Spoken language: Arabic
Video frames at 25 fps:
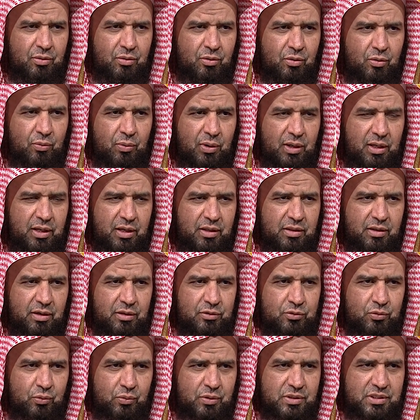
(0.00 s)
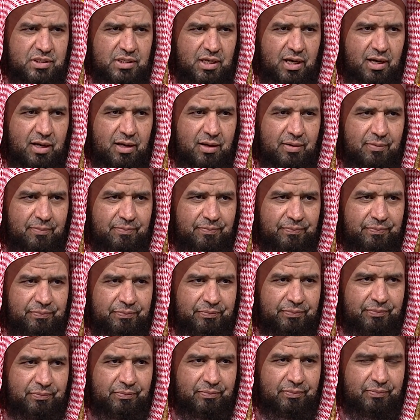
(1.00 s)
هو الكثرة والسعة
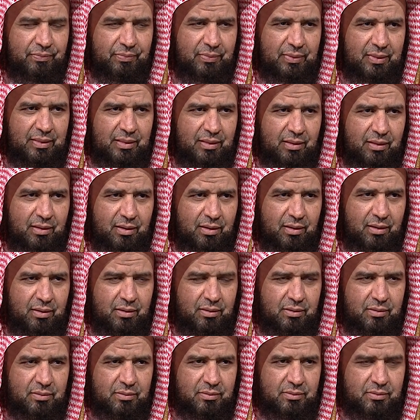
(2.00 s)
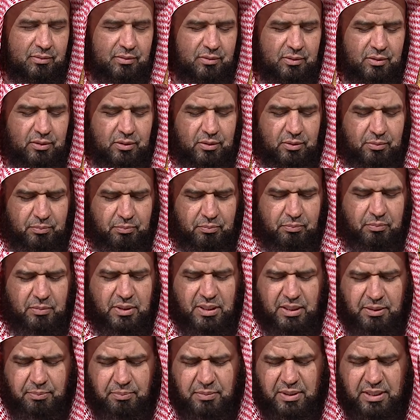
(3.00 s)
نعم هذا لغة
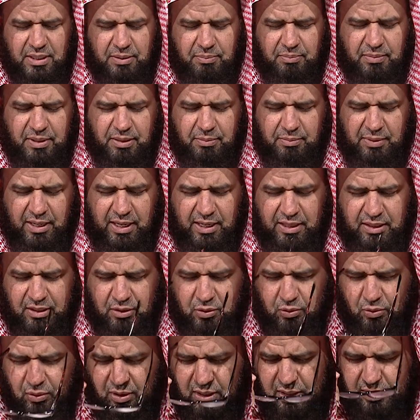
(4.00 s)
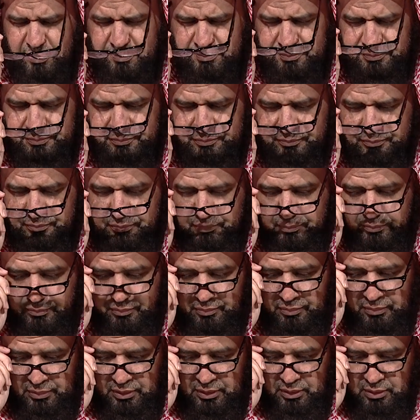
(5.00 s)
من من من معاني اللغة جميل
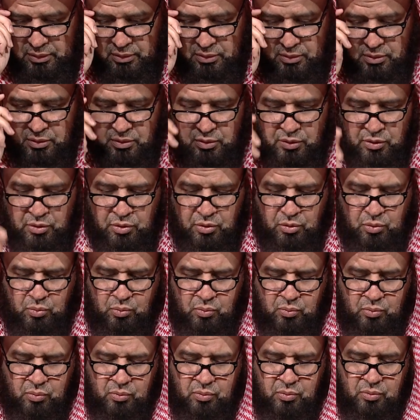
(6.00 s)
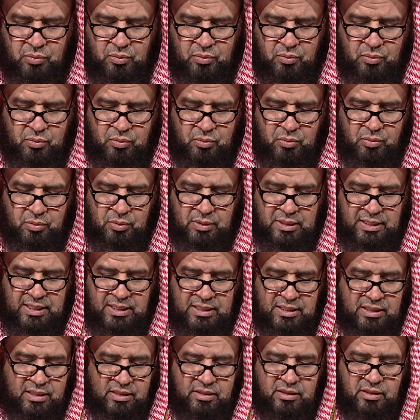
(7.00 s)
الكثرة والسعة
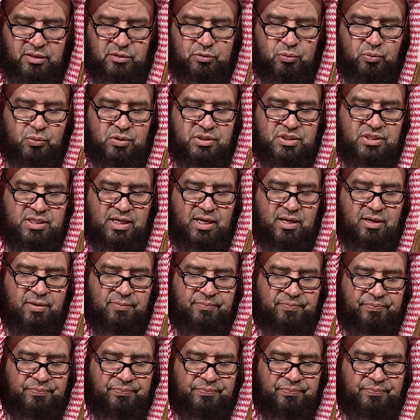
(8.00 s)
الكثرة والسعة